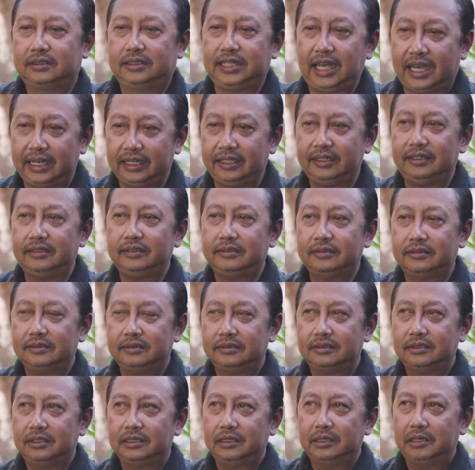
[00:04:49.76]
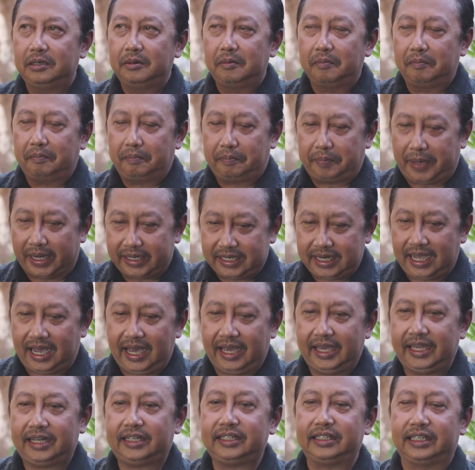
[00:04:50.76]
dan pada
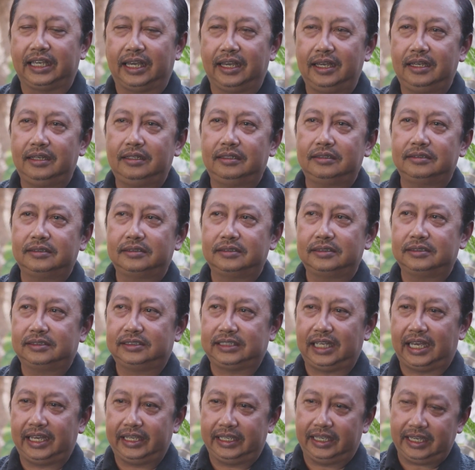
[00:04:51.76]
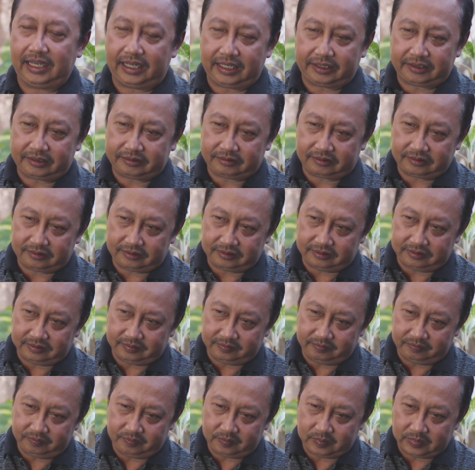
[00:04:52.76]
akhirnya saya
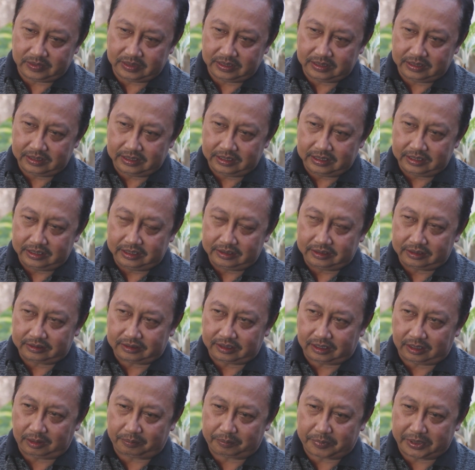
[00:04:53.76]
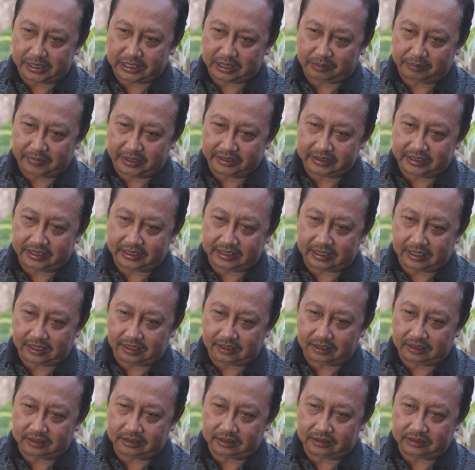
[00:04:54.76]
apa namanya ya
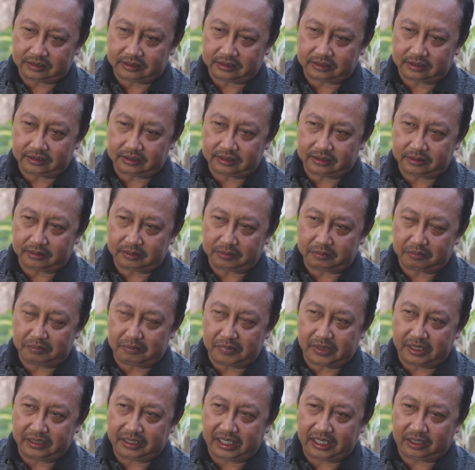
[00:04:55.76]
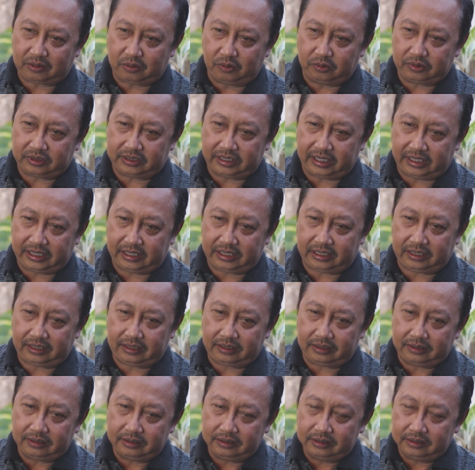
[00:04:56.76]
eh, mengikuti
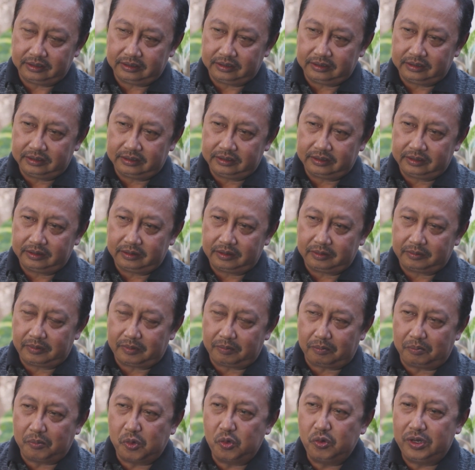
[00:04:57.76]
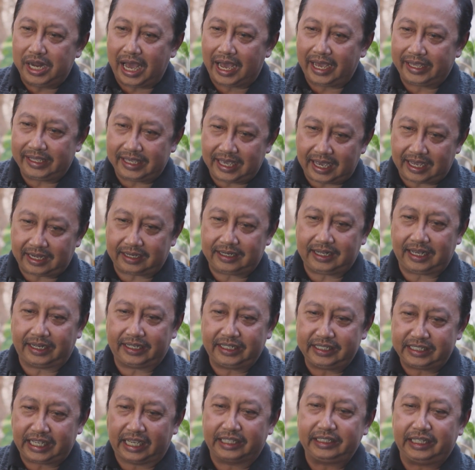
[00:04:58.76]
budaya
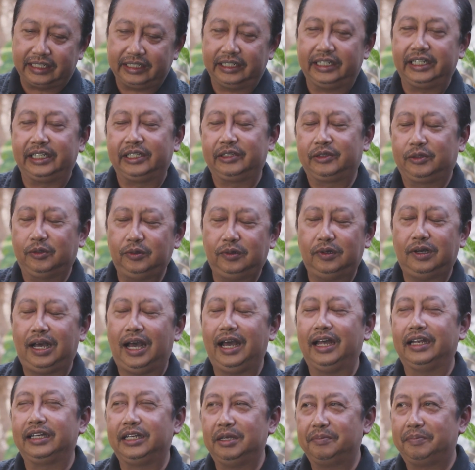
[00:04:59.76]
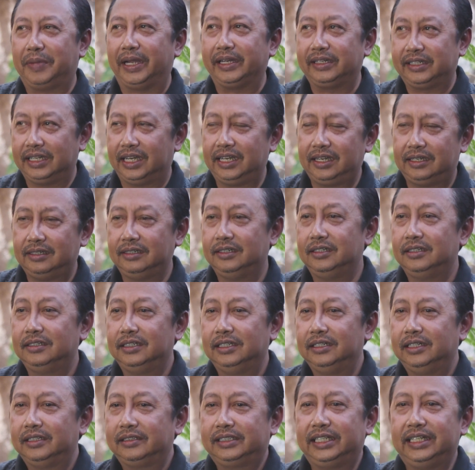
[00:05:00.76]
dari nyanyian itu ada pada
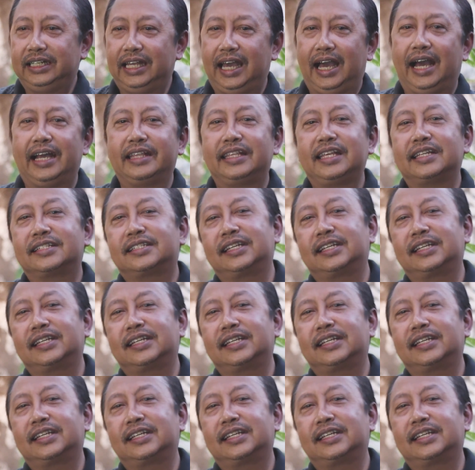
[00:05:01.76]
tidak hanya